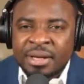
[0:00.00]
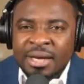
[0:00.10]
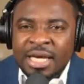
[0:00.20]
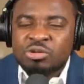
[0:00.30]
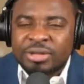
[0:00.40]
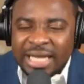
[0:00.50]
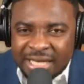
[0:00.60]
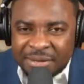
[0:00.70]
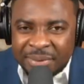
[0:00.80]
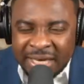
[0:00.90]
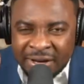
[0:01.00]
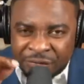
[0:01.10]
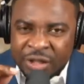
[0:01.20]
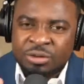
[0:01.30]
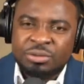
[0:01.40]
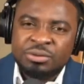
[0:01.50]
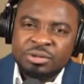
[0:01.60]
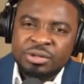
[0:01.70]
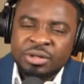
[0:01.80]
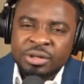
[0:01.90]
et son tête qui bien fait tout.
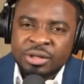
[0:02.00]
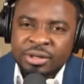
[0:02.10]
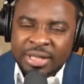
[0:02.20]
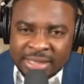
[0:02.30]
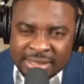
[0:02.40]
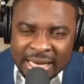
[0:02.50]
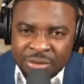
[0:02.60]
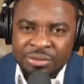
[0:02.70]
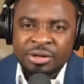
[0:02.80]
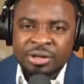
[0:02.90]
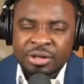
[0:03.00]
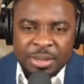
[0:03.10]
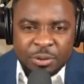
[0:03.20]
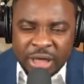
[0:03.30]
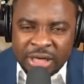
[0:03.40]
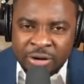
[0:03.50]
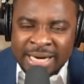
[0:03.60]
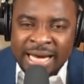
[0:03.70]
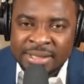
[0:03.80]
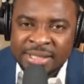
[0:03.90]
Tête ça yo, depuis que de en
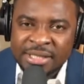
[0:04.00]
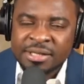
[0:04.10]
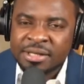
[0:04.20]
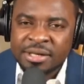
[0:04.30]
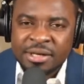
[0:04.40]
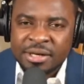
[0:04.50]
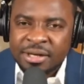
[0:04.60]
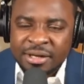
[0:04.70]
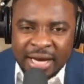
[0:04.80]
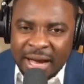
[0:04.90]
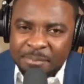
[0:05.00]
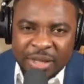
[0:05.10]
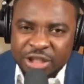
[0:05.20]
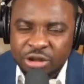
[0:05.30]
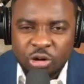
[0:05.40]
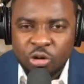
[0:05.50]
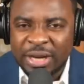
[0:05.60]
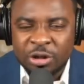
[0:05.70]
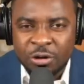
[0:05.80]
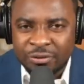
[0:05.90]
Haïti, n'a pas manger autant comme
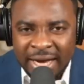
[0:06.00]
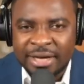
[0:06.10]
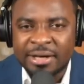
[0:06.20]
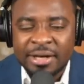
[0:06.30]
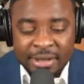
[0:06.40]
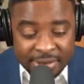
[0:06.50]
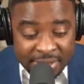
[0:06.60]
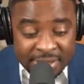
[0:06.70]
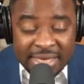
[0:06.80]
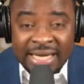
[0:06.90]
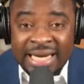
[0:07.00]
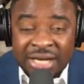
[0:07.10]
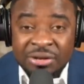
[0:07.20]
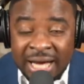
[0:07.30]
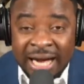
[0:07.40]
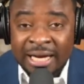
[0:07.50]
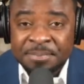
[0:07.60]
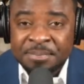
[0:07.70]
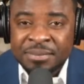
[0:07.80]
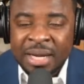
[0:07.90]
d'oval. Si Stanley Lucas,
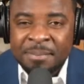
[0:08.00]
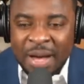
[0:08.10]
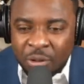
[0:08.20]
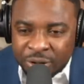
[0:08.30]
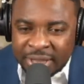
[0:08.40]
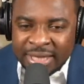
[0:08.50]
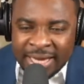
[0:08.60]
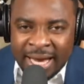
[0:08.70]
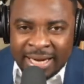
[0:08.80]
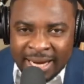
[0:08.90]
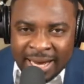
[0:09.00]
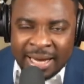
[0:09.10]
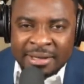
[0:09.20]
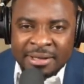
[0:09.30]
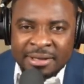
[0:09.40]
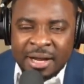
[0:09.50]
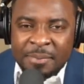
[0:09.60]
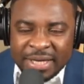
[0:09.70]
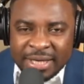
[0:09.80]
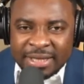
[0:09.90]
pas côté lié là, dans le
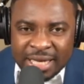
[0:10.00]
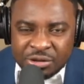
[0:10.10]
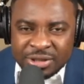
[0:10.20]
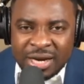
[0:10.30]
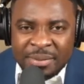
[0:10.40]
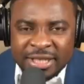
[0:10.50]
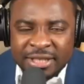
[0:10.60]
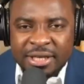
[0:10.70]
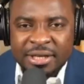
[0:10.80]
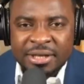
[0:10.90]
pays États-Unis d'Amérique,